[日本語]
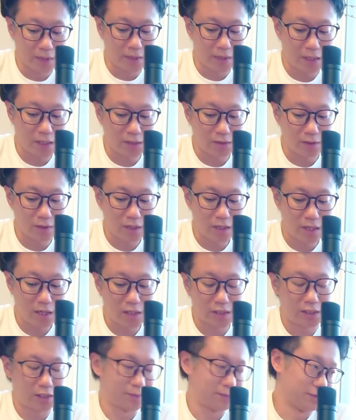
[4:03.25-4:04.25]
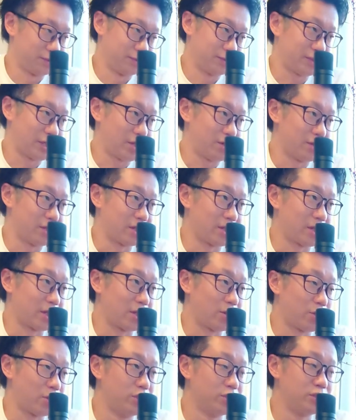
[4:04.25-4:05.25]
とでそれが自分っていうんだけ
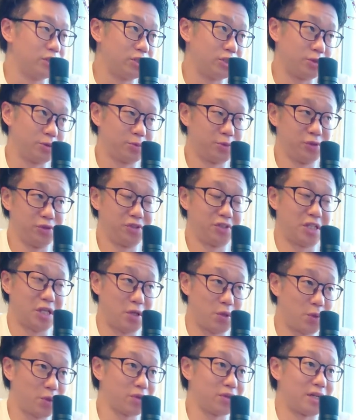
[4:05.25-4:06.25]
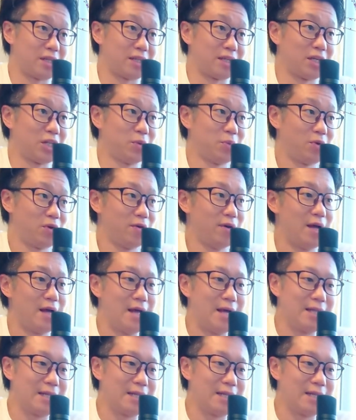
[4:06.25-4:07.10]
ど自分っていうことなんだけども